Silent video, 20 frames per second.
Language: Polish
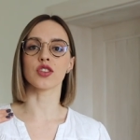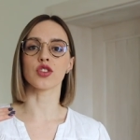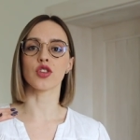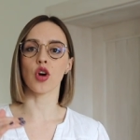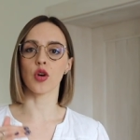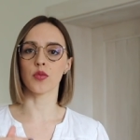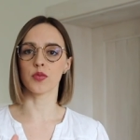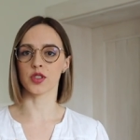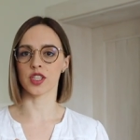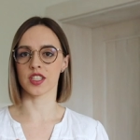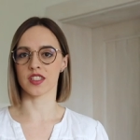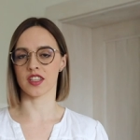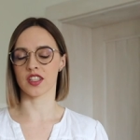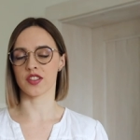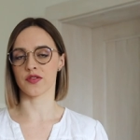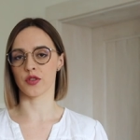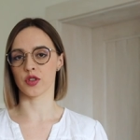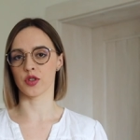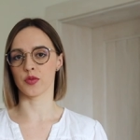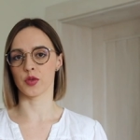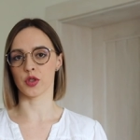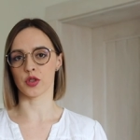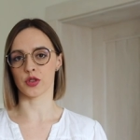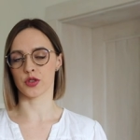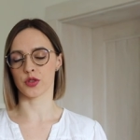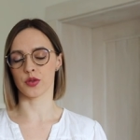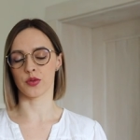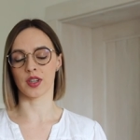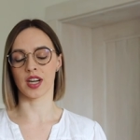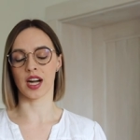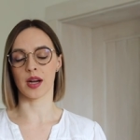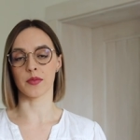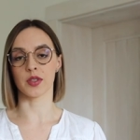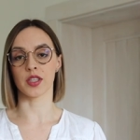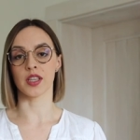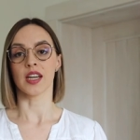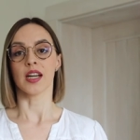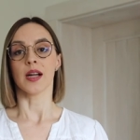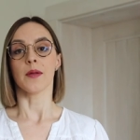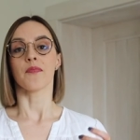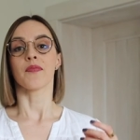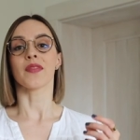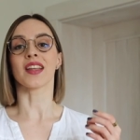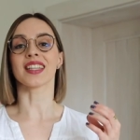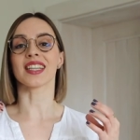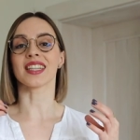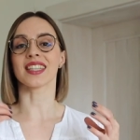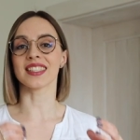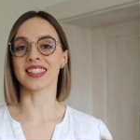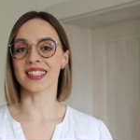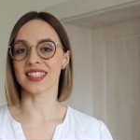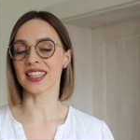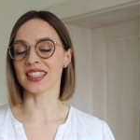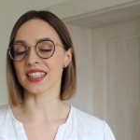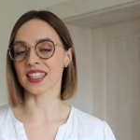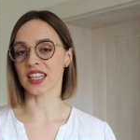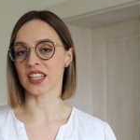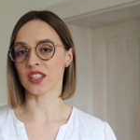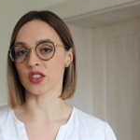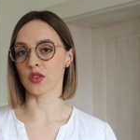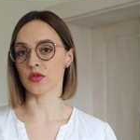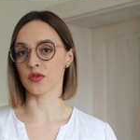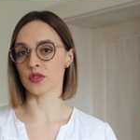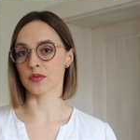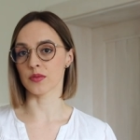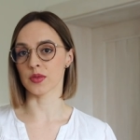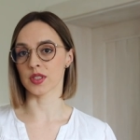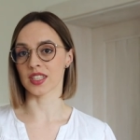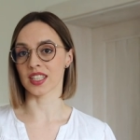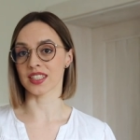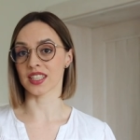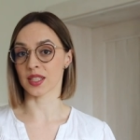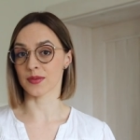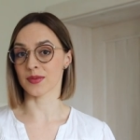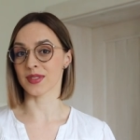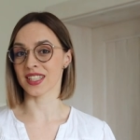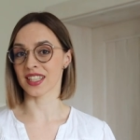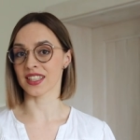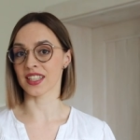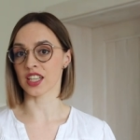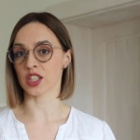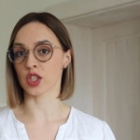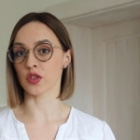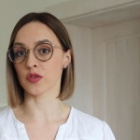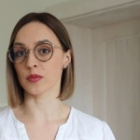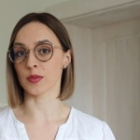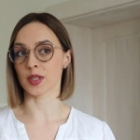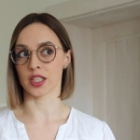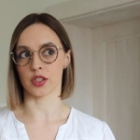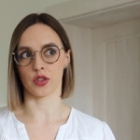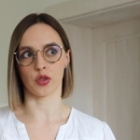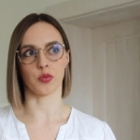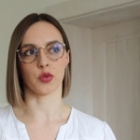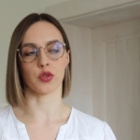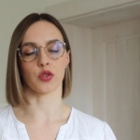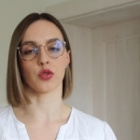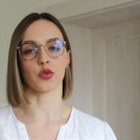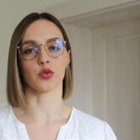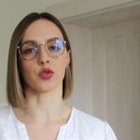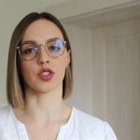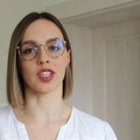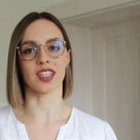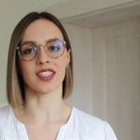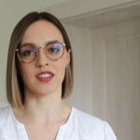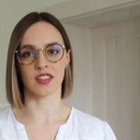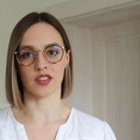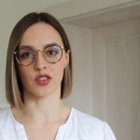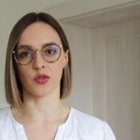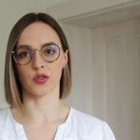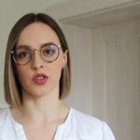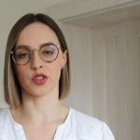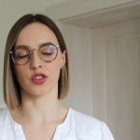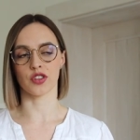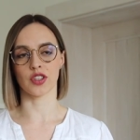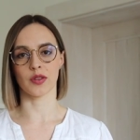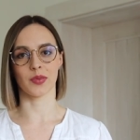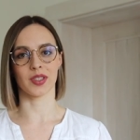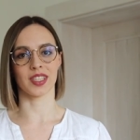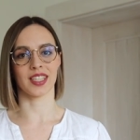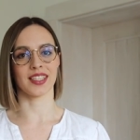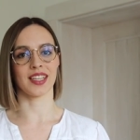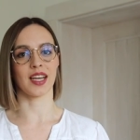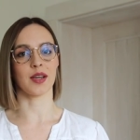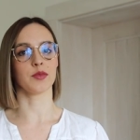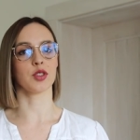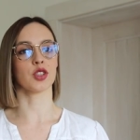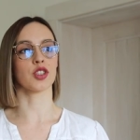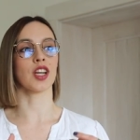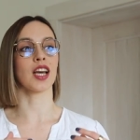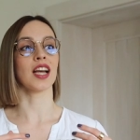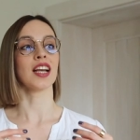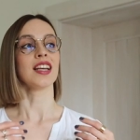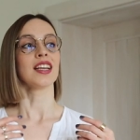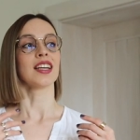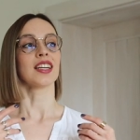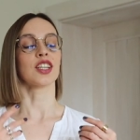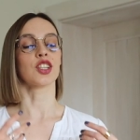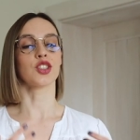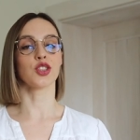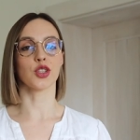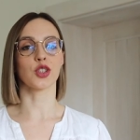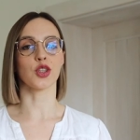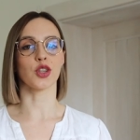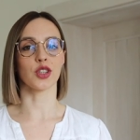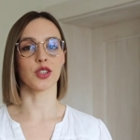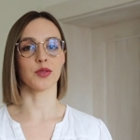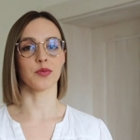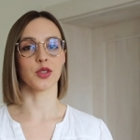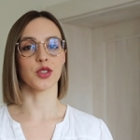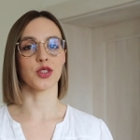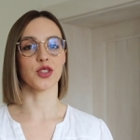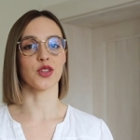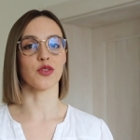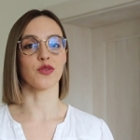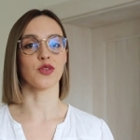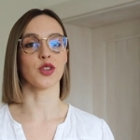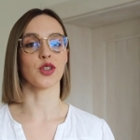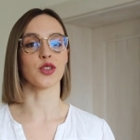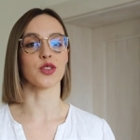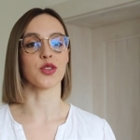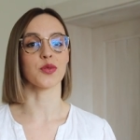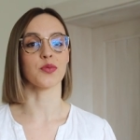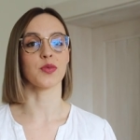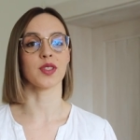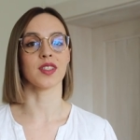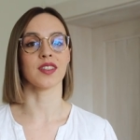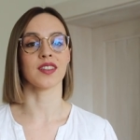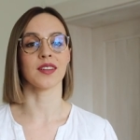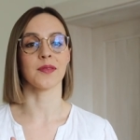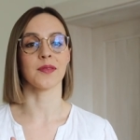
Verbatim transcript: dobrze ze swoimi osiągami na, takiej standardowym, na takim standardowym keto, bo to już jest dowiedzione badaniami, że glikogen mięśniowy osoby